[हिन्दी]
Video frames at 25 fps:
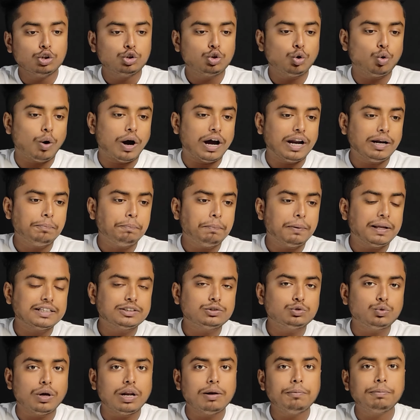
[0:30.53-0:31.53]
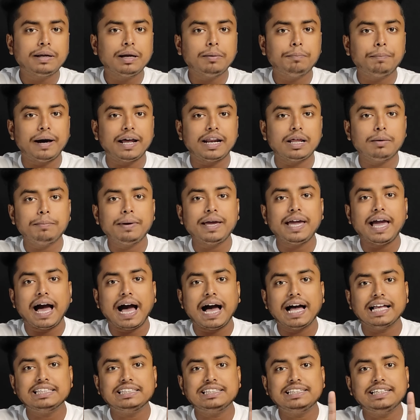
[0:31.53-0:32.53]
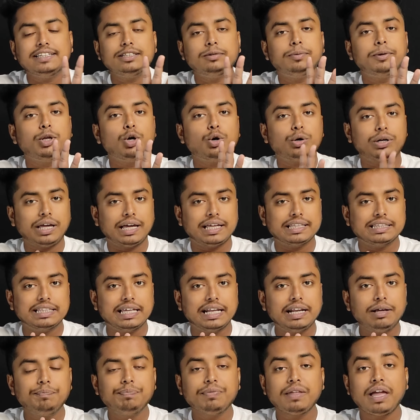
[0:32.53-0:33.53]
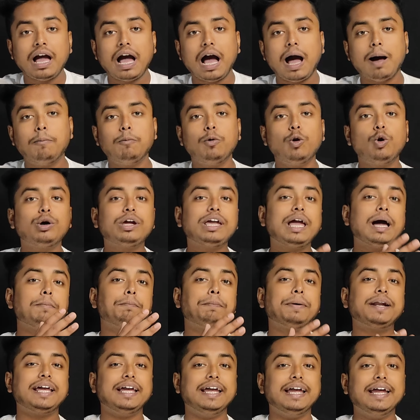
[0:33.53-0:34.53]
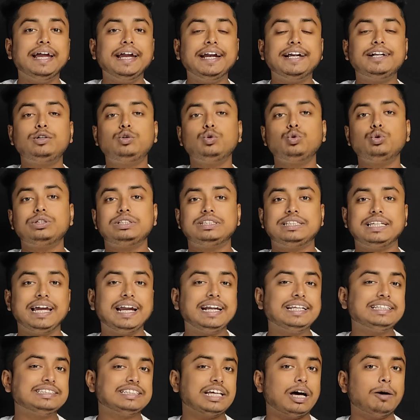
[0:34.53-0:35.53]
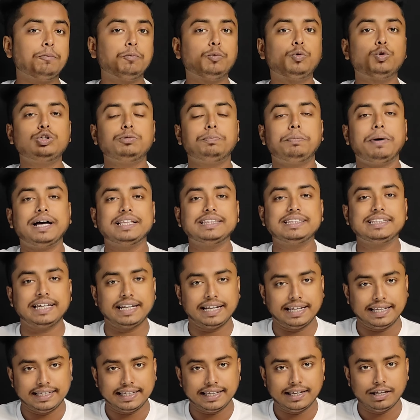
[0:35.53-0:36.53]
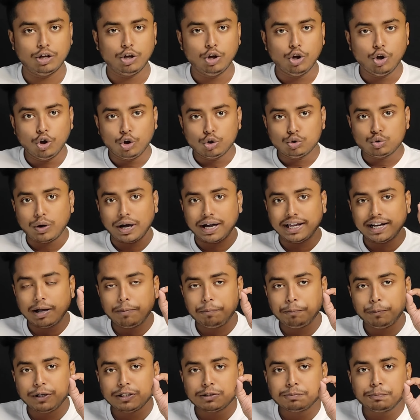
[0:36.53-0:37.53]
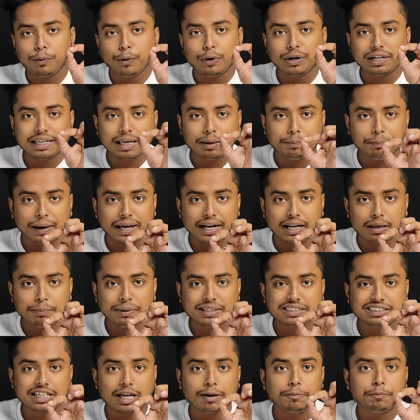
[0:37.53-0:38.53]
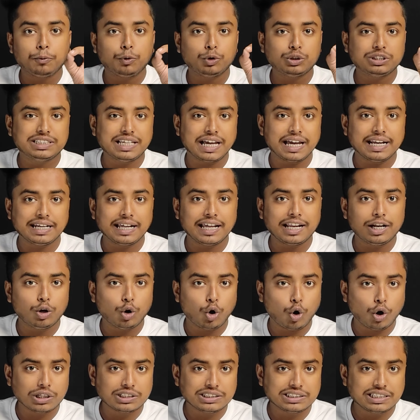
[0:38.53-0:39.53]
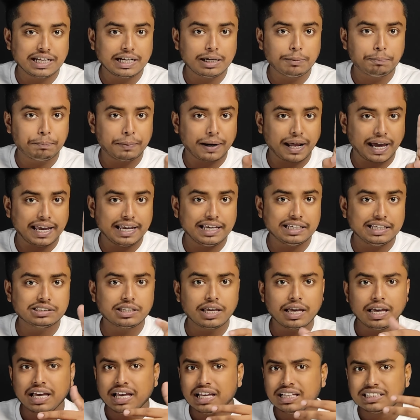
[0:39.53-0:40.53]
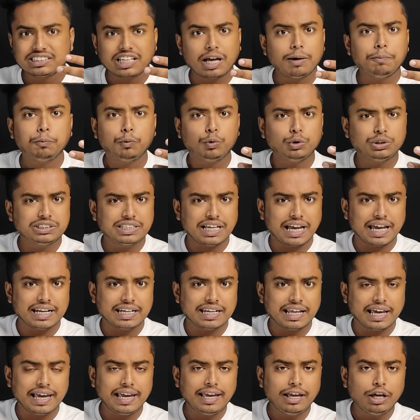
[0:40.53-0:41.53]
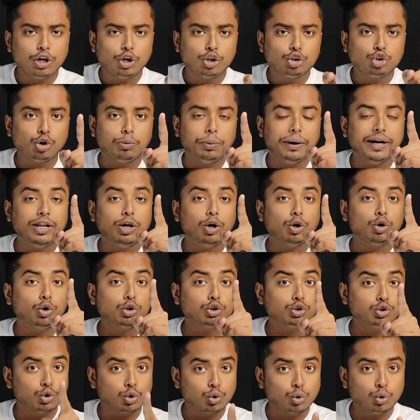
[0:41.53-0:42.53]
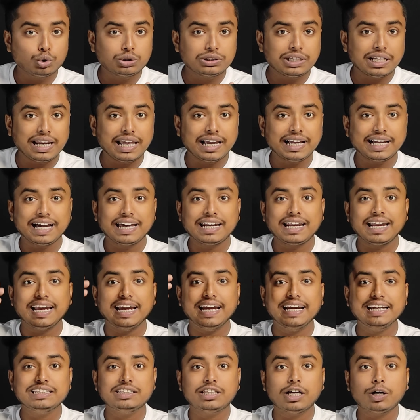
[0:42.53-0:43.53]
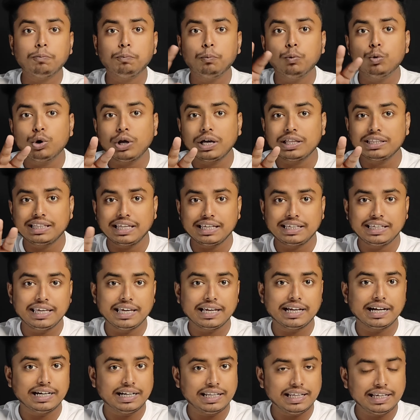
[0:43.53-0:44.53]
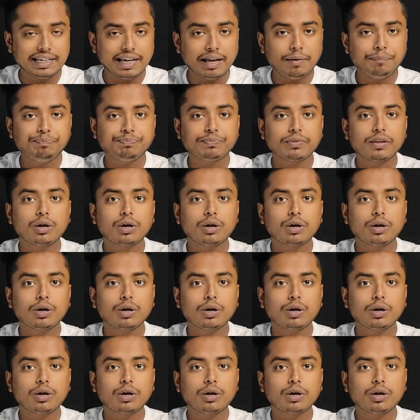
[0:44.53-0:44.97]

तो वन प्लस ट्वेल्व के बारे में आज की इस वीडियो के अंदर हम लोग यहाँ पर ए टू जेड सब कुछ बात करेंगे तो अगर आपको इस फ़ोन के बारे में सब कुछ जानना है लॉन्च डेट प्राइस सब कुछ जानना है तो वीडियो को शुरू से लेकर एंड तक पूरा देखिएगा ठीक है